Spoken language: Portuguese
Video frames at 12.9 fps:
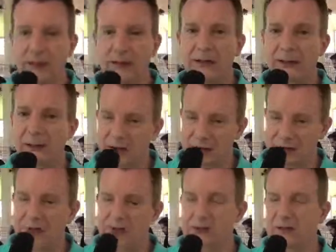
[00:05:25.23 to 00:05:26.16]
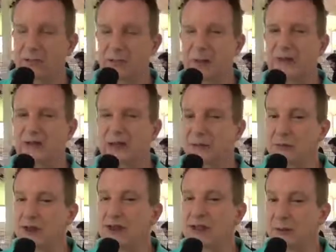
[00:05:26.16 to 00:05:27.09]
Então nós, nós
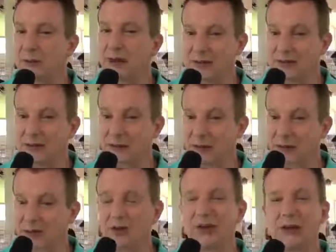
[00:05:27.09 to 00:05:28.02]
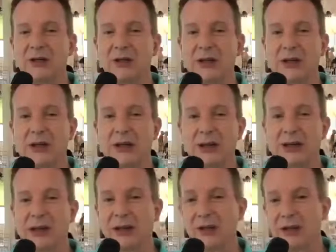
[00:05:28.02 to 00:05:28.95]
pretendemos crescer bastante
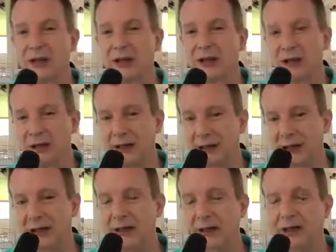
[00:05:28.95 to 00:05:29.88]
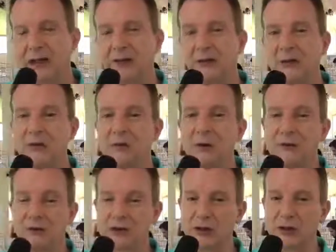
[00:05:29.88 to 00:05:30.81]
é, em
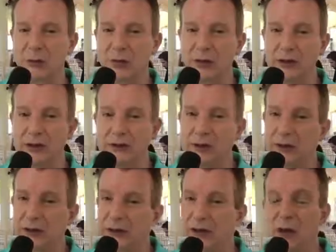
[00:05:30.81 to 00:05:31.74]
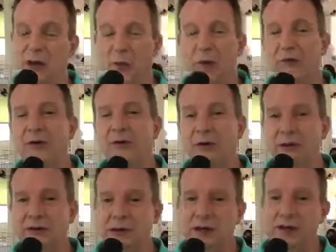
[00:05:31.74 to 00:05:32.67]
2022 e eu aproveito o
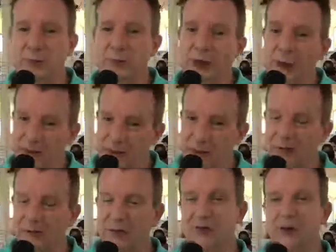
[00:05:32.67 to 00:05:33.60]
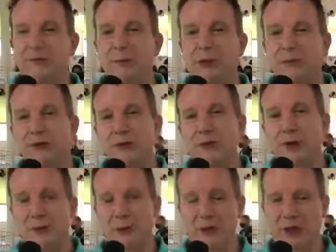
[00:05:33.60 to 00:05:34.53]
ensejo para convidar você para vir para o
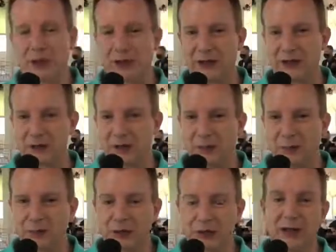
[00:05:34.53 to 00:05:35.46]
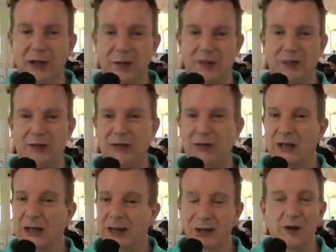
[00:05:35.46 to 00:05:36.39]
Republicanos. Republicanos
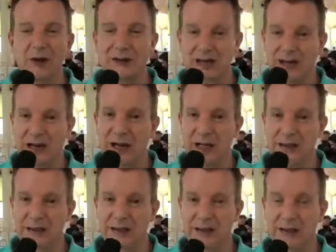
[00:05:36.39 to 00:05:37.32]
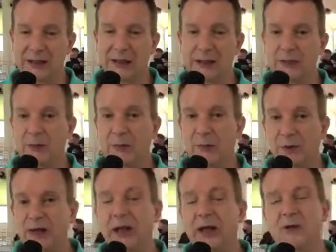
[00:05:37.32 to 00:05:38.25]
é a nossa casa.
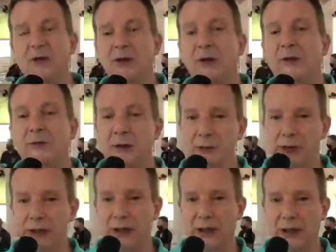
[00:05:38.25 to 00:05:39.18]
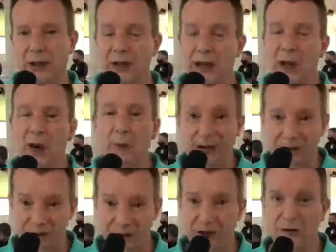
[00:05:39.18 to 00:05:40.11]
Republicanos é uma família, é um
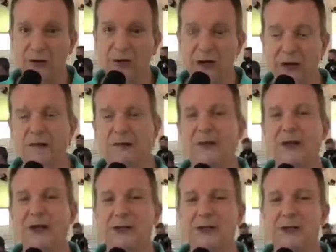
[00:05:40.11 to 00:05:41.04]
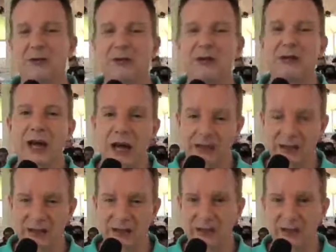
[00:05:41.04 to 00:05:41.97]
partido que defende os
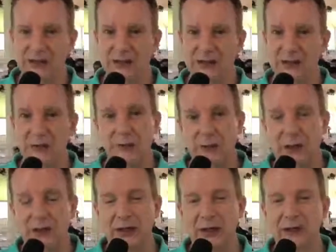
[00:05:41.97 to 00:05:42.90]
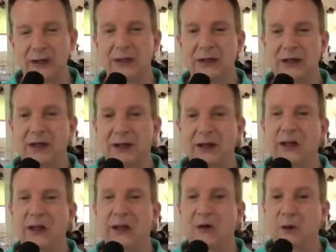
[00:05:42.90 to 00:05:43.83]
ideais da, das famílias,
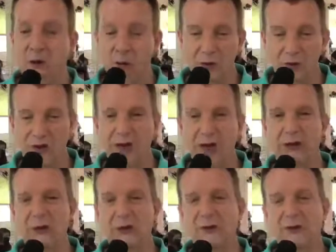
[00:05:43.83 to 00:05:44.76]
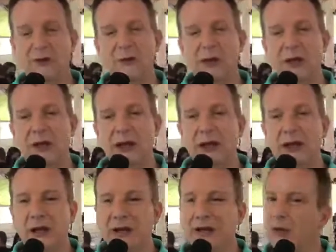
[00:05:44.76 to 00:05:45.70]
né, o conceito de família.
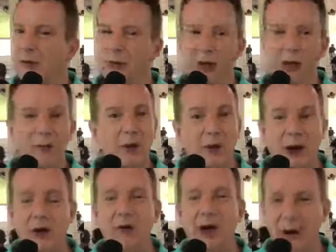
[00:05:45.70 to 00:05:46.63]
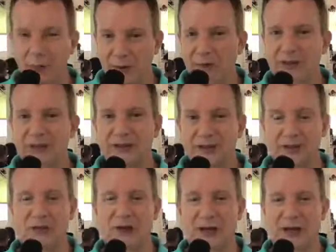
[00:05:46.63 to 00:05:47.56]
Então é o melhor lugar para você ter
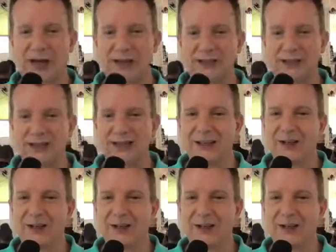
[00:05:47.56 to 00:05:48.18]
a sua casa.